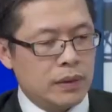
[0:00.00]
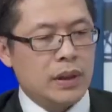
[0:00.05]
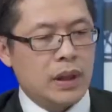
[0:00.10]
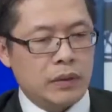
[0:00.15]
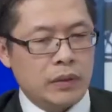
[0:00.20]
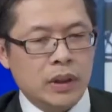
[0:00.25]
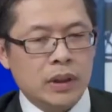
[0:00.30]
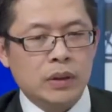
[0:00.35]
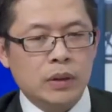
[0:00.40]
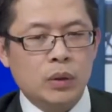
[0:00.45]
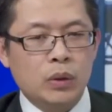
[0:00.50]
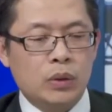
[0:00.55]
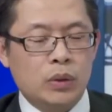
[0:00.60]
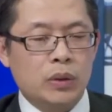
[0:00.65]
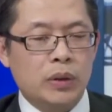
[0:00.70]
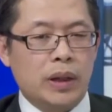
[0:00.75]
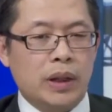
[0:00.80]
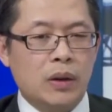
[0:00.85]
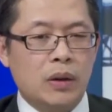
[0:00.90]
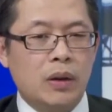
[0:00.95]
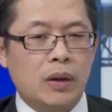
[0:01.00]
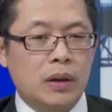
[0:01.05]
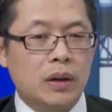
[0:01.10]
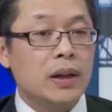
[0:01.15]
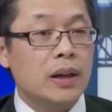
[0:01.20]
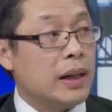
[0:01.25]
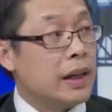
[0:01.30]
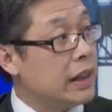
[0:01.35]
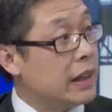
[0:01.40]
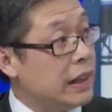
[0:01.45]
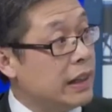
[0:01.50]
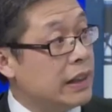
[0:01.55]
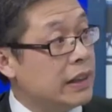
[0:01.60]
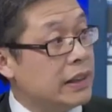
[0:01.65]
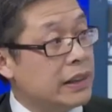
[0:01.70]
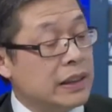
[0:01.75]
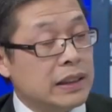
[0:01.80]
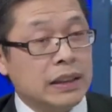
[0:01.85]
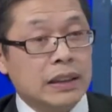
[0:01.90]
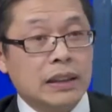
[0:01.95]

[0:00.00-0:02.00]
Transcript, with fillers: dạ vâng tôi tôi nghĩ câu hỏi rất là hay đó